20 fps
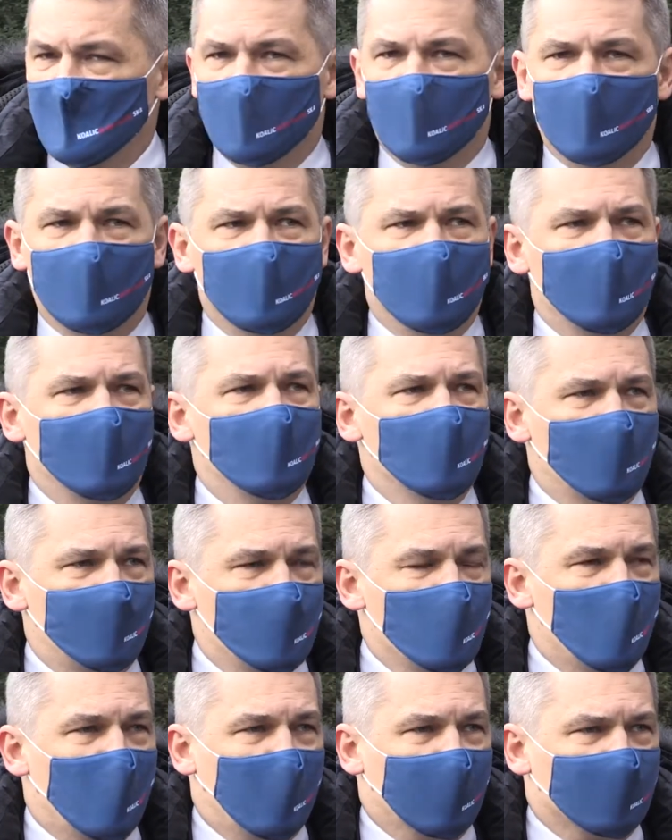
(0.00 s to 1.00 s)
Y, nowy
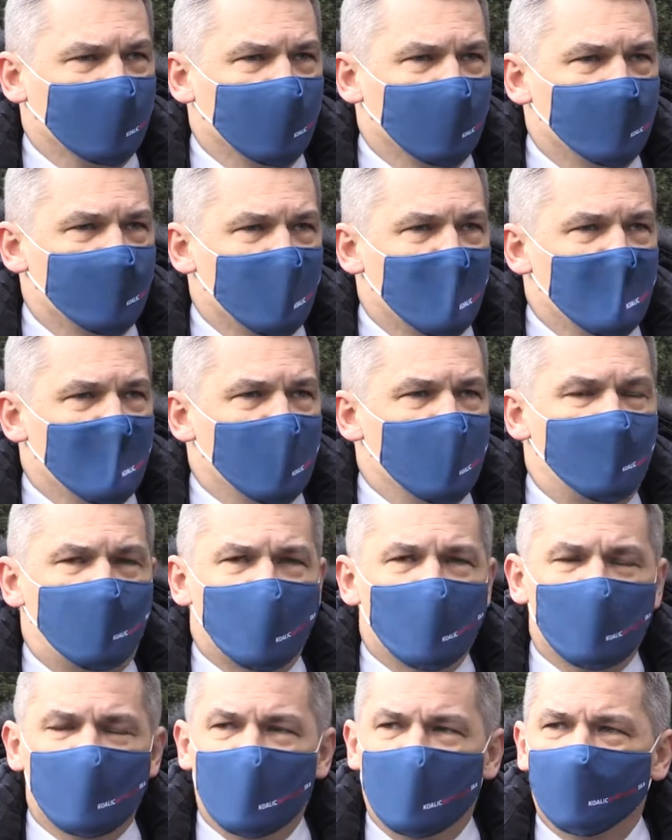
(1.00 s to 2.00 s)
Ład.
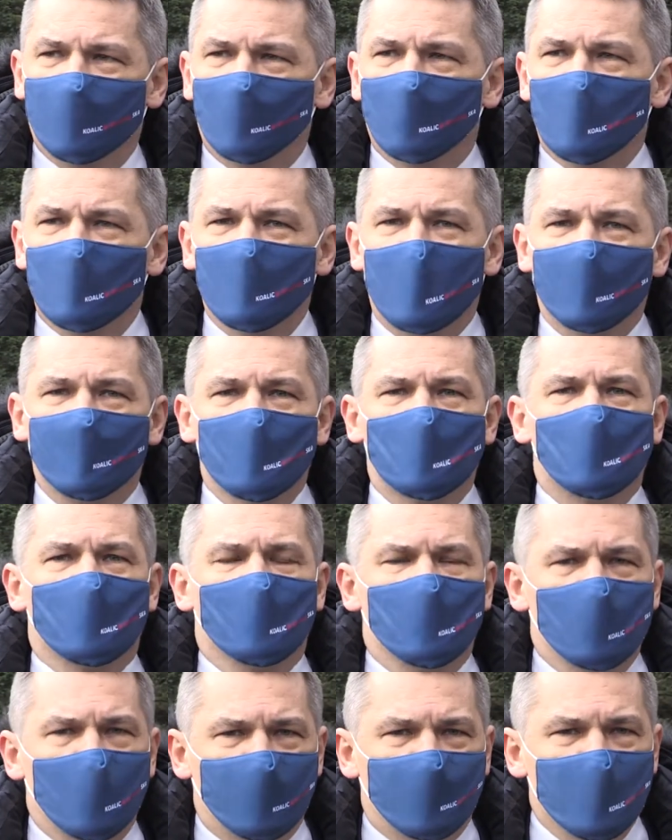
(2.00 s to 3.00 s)
Program, który ma być
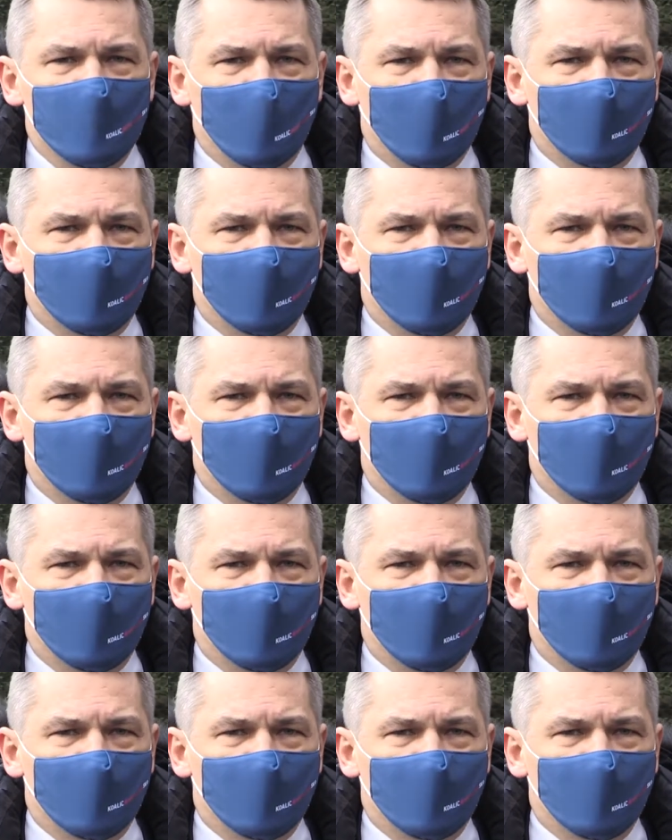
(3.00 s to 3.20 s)
nowym